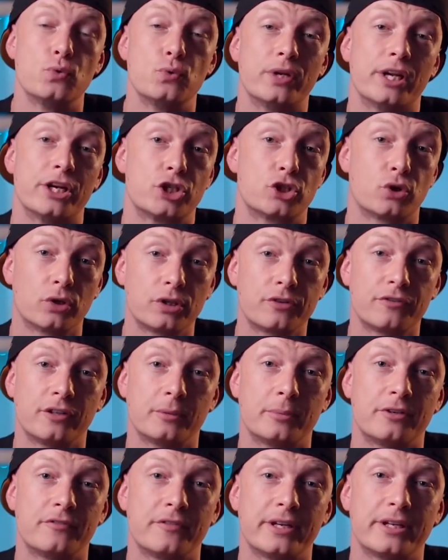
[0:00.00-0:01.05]
mehr über die
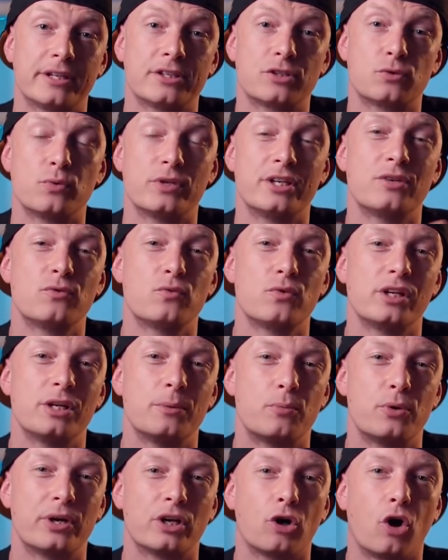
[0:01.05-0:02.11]
Videoproduktion zu
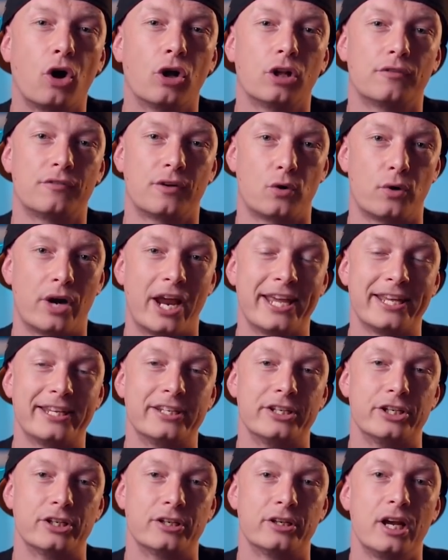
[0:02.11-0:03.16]
lernen.
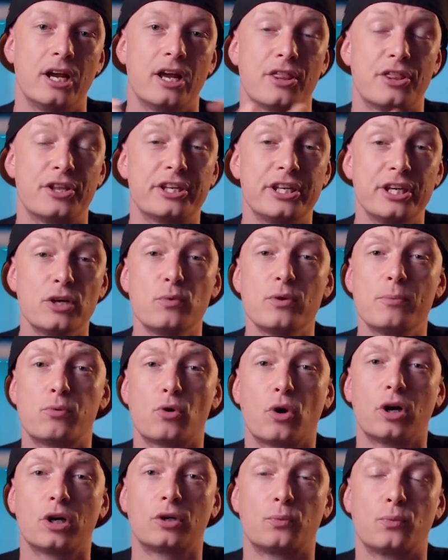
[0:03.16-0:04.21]
Eigentlich äh, spricht Damien
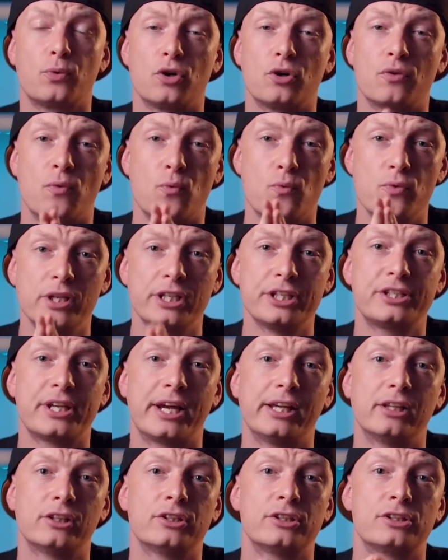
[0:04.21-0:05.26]
in seinen ganzen YouTube-Videos
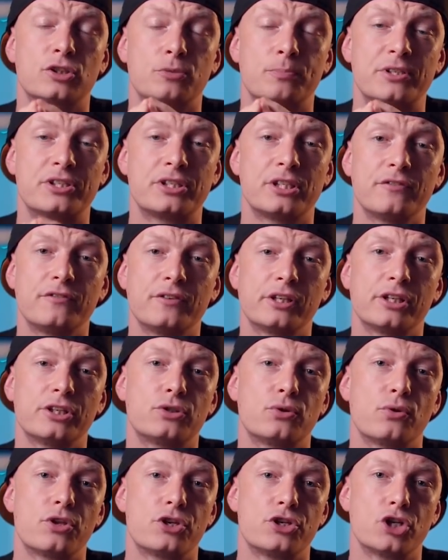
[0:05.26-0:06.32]
immer nur Englisch.
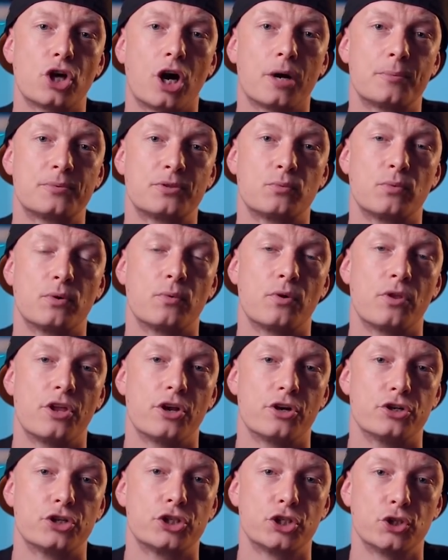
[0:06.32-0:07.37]
Deswegen freut es mich
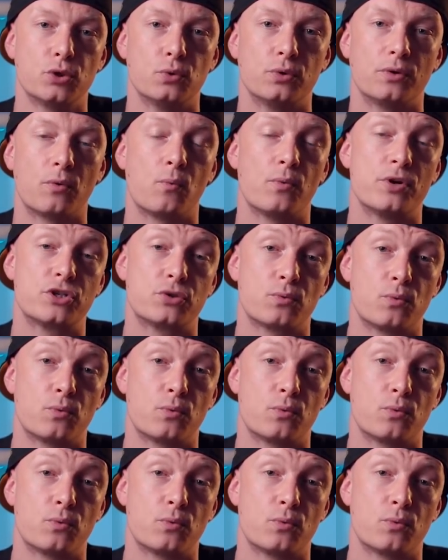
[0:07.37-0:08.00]
mega, dass er heute mit mir